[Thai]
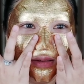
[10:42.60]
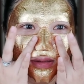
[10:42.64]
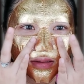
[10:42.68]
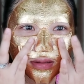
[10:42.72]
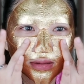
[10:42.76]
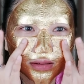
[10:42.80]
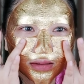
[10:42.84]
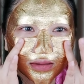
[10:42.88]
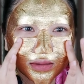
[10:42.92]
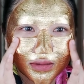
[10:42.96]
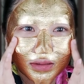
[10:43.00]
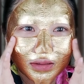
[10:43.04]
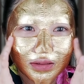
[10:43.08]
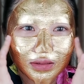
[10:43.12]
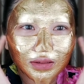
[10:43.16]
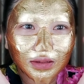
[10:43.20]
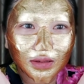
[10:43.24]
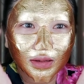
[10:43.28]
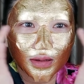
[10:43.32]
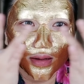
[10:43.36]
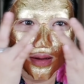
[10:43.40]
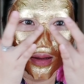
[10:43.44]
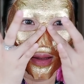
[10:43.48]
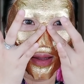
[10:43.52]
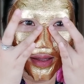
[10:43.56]
คือ
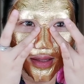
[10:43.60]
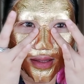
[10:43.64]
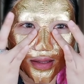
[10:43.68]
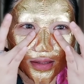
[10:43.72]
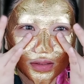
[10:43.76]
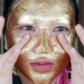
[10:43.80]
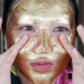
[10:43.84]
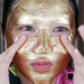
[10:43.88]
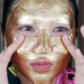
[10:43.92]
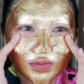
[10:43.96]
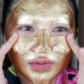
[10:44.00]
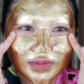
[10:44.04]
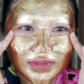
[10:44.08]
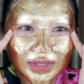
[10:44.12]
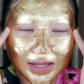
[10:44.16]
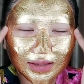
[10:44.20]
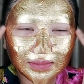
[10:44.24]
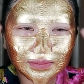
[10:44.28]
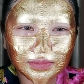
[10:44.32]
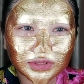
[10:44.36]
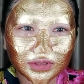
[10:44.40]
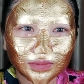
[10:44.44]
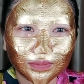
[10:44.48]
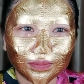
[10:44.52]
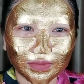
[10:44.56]
อายุ
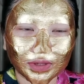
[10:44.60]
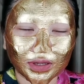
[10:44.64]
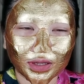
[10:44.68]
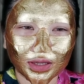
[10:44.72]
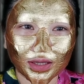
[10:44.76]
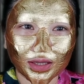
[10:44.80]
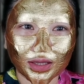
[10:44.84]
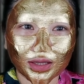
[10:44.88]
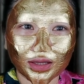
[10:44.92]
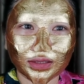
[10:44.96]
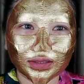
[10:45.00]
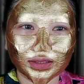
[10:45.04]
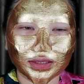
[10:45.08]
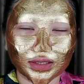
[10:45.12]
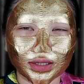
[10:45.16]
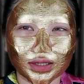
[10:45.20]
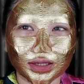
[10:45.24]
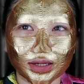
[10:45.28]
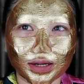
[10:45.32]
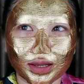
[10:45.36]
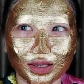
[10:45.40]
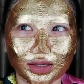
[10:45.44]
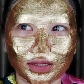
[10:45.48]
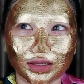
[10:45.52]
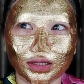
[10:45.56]
35หรือ
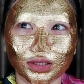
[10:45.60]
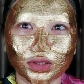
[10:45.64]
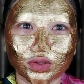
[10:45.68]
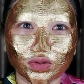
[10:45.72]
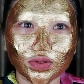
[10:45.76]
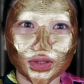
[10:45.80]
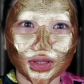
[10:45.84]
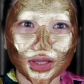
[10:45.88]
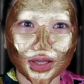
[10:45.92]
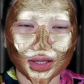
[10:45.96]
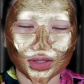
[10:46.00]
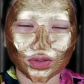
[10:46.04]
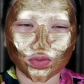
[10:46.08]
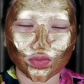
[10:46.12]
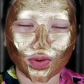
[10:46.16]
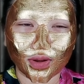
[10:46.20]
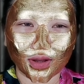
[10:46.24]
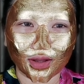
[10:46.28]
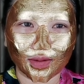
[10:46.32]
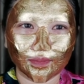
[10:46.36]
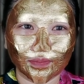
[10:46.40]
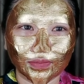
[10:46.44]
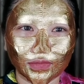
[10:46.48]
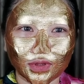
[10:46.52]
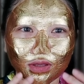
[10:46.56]
ใครที่ต้องการค
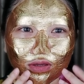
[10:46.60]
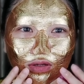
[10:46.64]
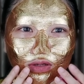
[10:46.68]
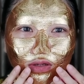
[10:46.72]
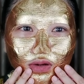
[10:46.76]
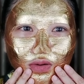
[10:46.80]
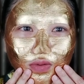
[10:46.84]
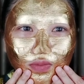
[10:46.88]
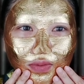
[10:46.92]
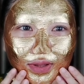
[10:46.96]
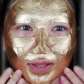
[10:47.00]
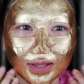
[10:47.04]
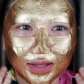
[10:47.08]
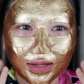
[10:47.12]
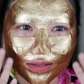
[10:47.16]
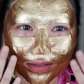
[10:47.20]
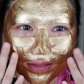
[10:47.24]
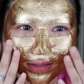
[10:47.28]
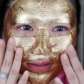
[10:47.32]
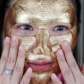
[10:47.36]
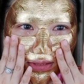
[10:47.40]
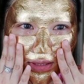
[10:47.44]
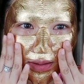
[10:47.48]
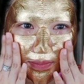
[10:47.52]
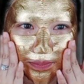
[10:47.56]
วามในเรื่องของการก
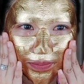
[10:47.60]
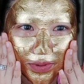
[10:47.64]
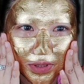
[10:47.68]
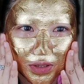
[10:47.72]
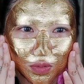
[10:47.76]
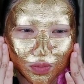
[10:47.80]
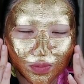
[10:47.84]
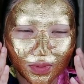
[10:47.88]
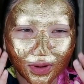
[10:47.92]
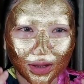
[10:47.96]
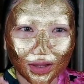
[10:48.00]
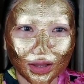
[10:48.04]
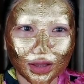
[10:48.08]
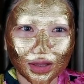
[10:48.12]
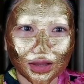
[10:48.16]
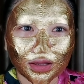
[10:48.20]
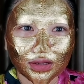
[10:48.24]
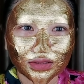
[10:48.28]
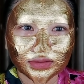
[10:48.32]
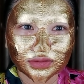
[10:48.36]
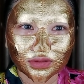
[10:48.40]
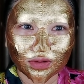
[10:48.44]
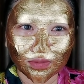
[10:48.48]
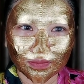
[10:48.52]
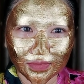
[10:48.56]
ระชับผิวอะ
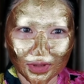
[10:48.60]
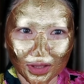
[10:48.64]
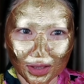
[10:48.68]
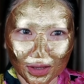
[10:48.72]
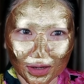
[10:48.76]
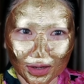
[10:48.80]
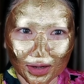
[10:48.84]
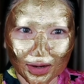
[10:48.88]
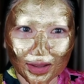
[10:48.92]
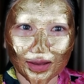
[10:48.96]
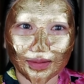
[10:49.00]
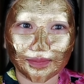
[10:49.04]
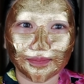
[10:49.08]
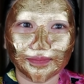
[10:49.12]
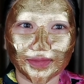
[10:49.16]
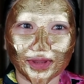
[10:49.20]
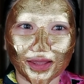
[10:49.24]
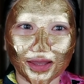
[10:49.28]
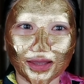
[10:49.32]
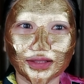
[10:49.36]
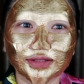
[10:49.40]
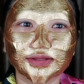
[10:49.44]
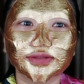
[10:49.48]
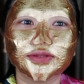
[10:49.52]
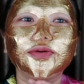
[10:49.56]
ส้มแนะนำ
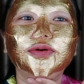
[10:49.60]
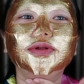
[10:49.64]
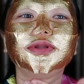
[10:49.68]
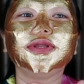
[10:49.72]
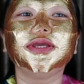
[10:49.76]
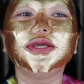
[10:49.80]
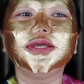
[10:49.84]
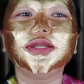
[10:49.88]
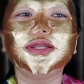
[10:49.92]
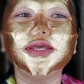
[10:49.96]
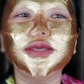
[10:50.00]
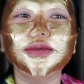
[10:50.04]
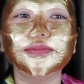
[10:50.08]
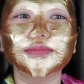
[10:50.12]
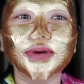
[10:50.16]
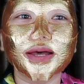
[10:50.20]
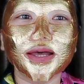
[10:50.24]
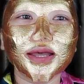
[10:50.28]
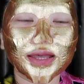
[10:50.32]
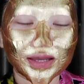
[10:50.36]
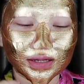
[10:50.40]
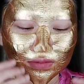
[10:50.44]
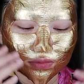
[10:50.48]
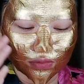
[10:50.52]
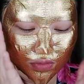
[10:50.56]
นะ ตัวนี้ดี
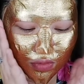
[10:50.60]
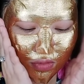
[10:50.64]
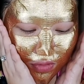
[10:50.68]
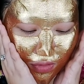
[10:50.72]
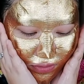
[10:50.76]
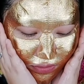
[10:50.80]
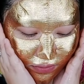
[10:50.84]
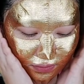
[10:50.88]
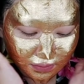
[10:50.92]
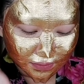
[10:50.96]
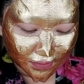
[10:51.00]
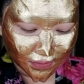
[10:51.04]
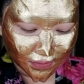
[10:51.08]
มากทุกคน